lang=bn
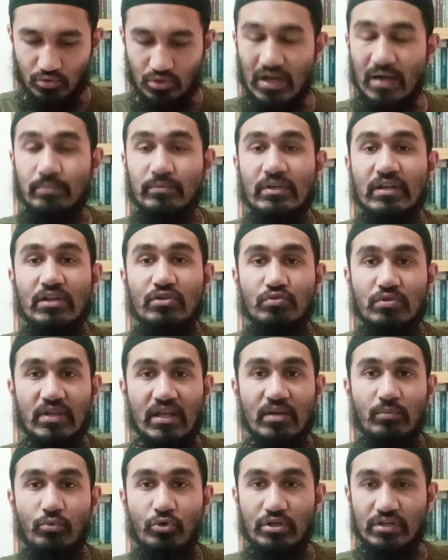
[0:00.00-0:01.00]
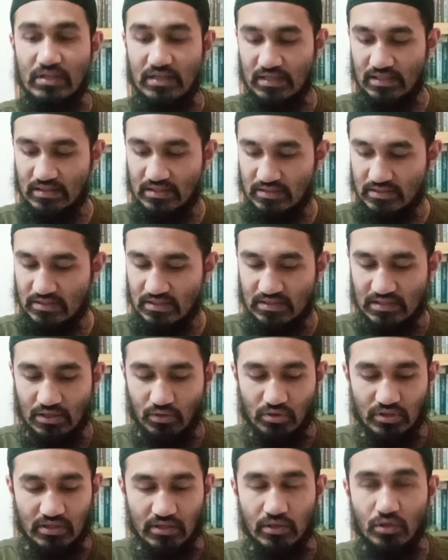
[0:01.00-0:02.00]
তো আপনারা যদি এই বইটি কিনতে চান
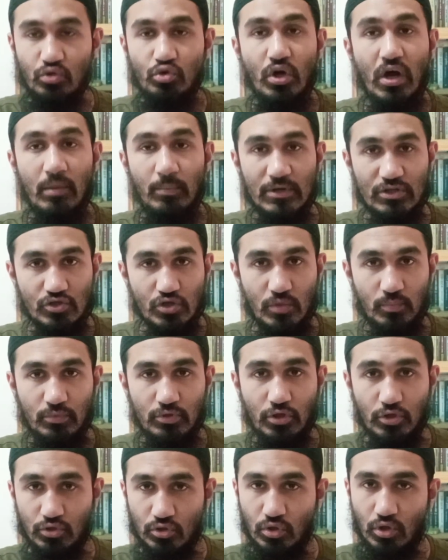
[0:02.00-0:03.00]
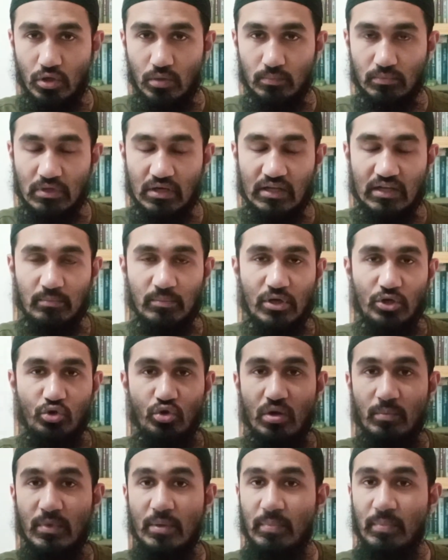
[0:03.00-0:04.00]
তাহলে রুহামা শপ ডট কম কিংবা
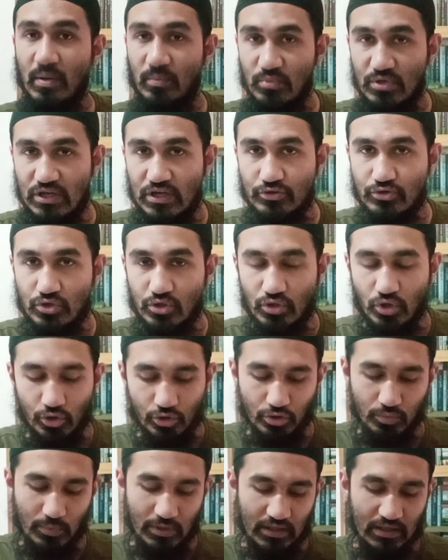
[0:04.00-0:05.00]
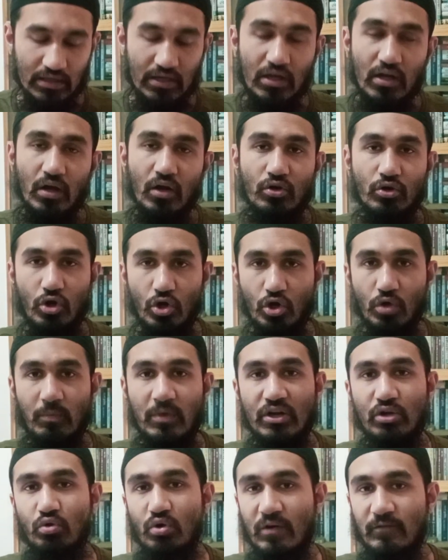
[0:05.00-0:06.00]
রুহামা পাবলিকেশন অথবা
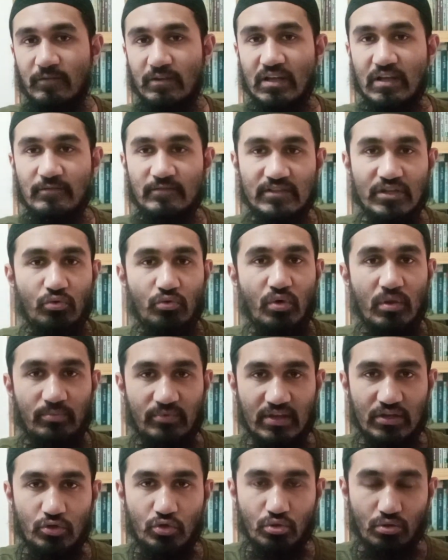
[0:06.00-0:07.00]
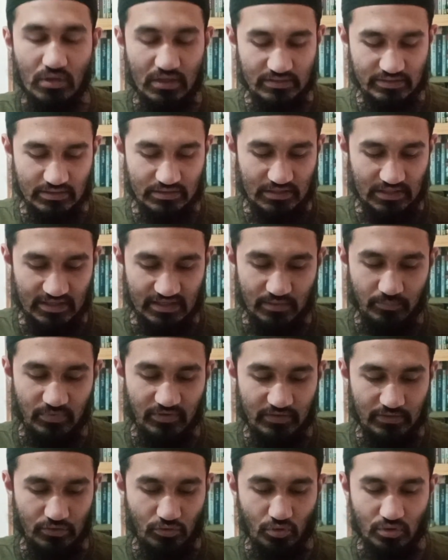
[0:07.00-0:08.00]
রকমারি ওয়াকি লাইফ যে ওয়েবসাইটগুলো আছে সেখানে
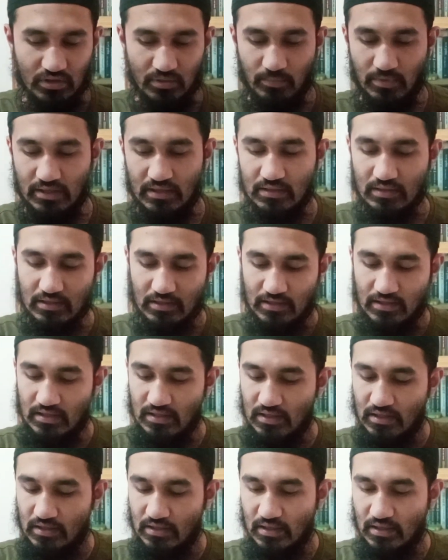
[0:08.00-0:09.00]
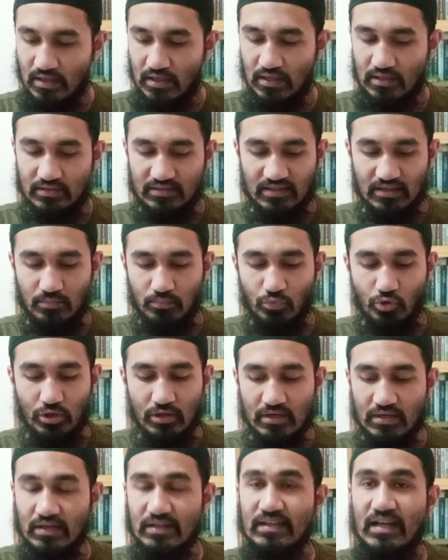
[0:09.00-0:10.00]
ভিজিট করতে পারেন আর
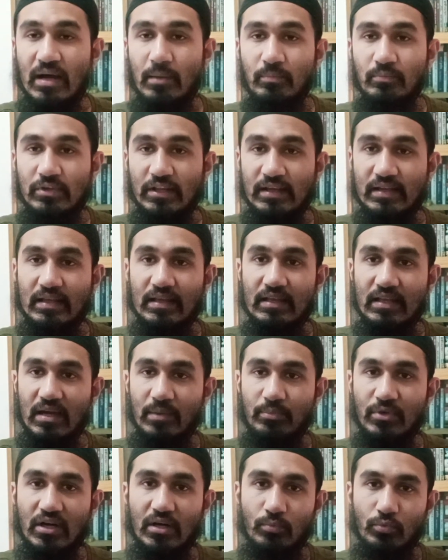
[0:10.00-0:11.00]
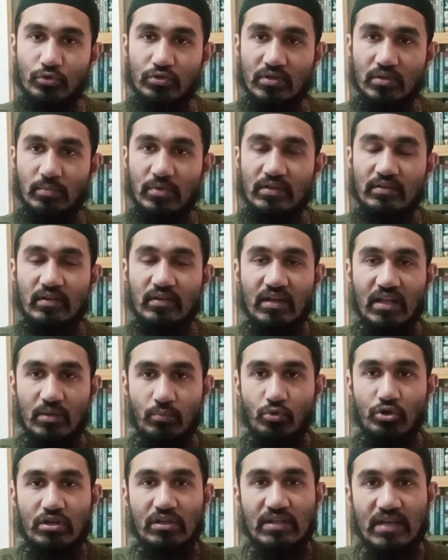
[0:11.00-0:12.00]
বইয়ের নাম থেকেই আপনারা বুঝতে পারছেন এই
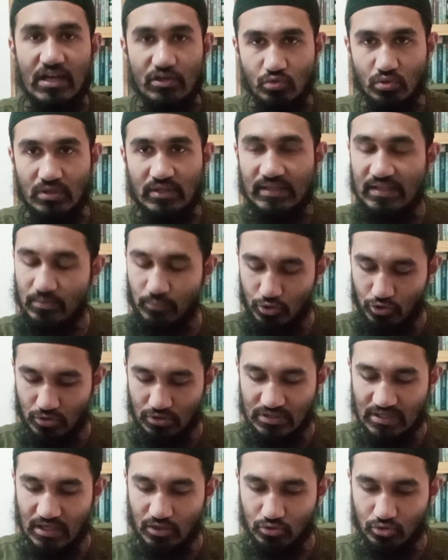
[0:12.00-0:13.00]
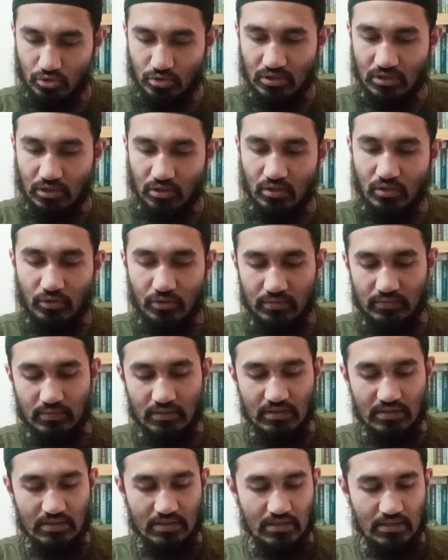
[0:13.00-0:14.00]
বইটিতে আসলে কী বিষয় নিয়ে আলোচনা করা হয়েছে
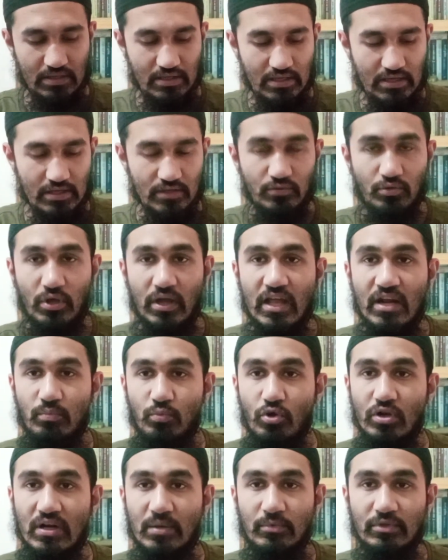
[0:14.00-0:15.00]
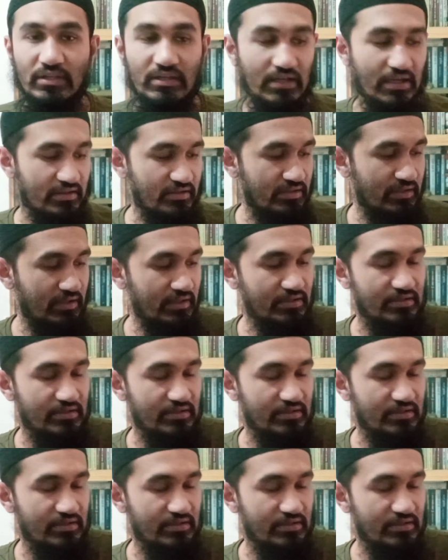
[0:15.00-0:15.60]
তো এরপর আমাদের কাছে